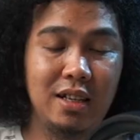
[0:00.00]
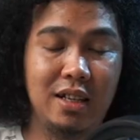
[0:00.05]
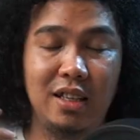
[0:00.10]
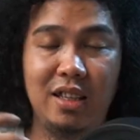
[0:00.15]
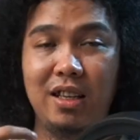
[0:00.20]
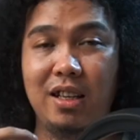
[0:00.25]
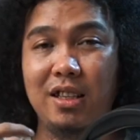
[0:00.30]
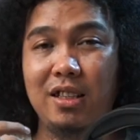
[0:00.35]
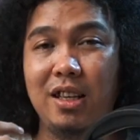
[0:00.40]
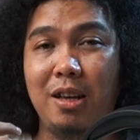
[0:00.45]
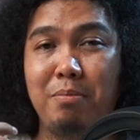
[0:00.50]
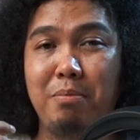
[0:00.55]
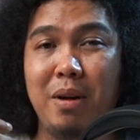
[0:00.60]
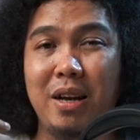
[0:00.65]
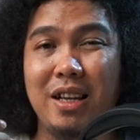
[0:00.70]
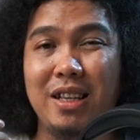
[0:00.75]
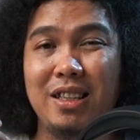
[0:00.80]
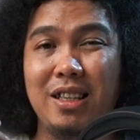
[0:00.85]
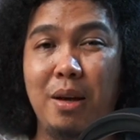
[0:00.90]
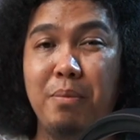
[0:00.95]
ketika saya
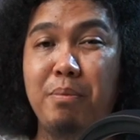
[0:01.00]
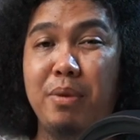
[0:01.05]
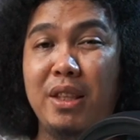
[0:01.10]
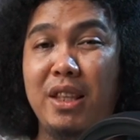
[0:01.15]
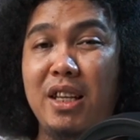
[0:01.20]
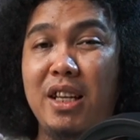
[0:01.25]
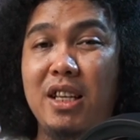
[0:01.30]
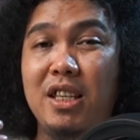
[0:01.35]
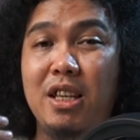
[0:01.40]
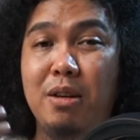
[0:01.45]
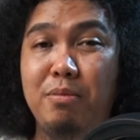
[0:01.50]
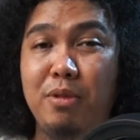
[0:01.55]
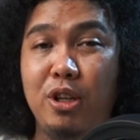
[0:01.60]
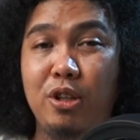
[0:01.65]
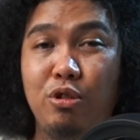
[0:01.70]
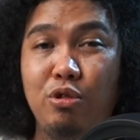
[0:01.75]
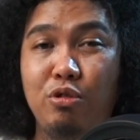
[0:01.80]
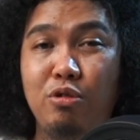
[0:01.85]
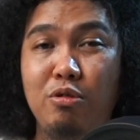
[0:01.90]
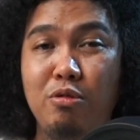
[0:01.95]
pakai sampai 3 jam
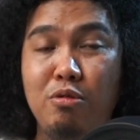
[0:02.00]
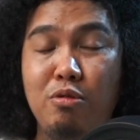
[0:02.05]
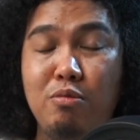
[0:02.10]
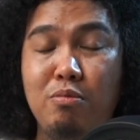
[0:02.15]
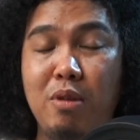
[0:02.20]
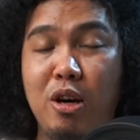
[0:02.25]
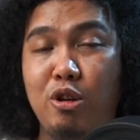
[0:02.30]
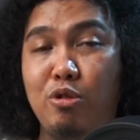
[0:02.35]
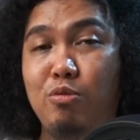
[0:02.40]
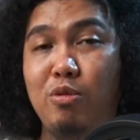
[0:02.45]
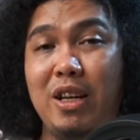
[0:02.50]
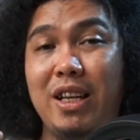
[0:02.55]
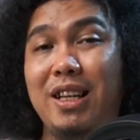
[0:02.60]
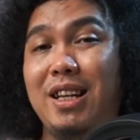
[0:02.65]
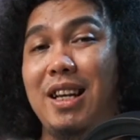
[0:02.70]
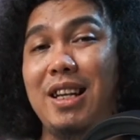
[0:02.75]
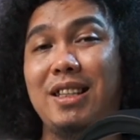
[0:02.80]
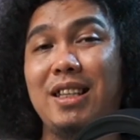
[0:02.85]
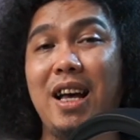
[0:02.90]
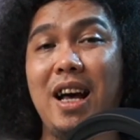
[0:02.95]
gitu baru mulai
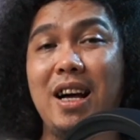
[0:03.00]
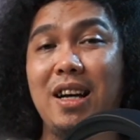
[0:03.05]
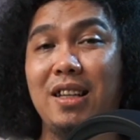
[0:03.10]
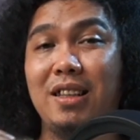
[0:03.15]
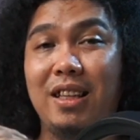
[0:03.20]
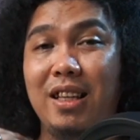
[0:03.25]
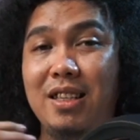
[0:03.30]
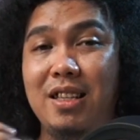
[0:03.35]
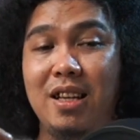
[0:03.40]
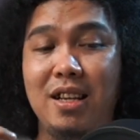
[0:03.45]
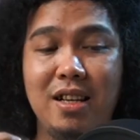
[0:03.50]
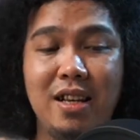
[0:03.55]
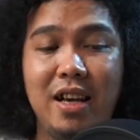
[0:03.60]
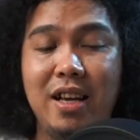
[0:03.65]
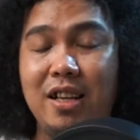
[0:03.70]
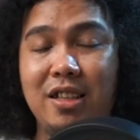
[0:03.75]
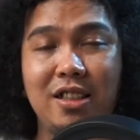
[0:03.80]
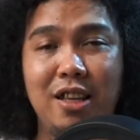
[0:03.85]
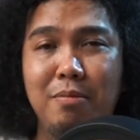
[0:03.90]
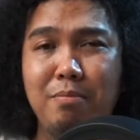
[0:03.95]
kerasa anget aja nggak
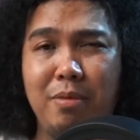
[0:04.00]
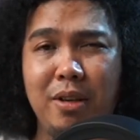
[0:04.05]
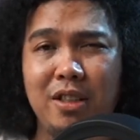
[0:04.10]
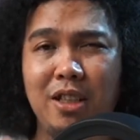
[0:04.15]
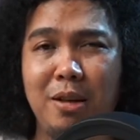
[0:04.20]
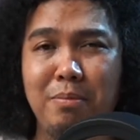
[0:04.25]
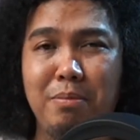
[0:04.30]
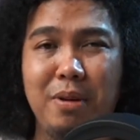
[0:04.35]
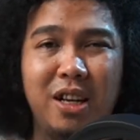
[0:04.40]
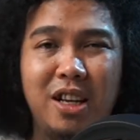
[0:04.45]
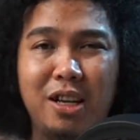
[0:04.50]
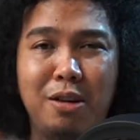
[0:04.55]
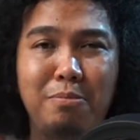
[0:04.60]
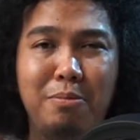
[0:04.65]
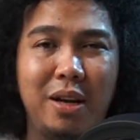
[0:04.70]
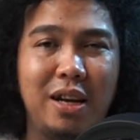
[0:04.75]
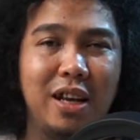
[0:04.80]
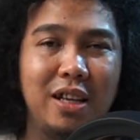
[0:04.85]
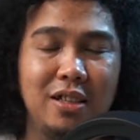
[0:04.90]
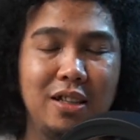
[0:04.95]
yang sampai saya pernah
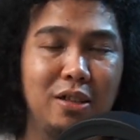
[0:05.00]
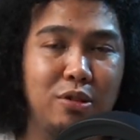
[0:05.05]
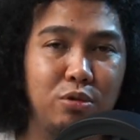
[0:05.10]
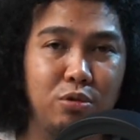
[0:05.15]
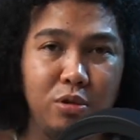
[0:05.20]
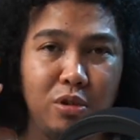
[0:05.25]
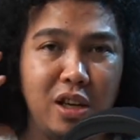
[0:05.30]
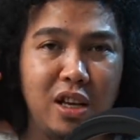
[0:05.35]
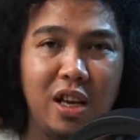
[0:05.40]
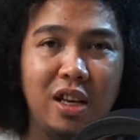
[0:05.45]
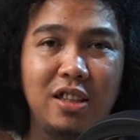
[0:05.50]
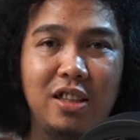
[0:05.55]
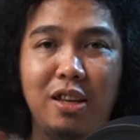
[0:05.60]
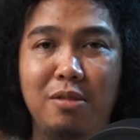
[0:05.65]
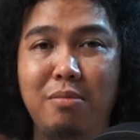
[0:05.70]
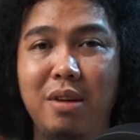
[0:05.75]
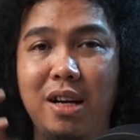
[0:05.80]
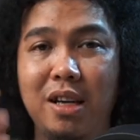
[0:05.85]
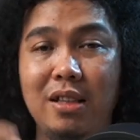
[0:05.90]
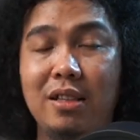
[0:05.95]
kepanasan terus
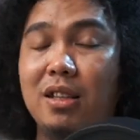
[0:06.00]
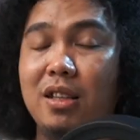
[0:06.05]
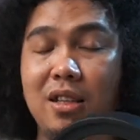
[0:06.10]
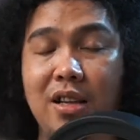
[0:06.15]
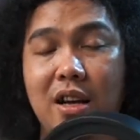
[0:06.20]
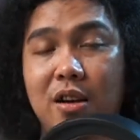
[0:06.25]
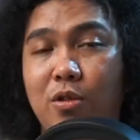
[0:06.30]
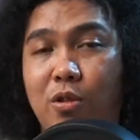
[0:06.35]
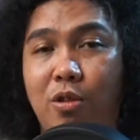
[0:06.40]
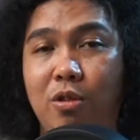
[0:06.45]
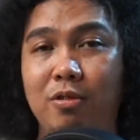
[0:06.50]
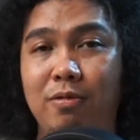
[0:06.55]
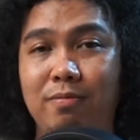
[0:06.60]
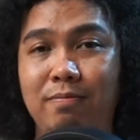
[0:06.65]
keringatan banget nggak kok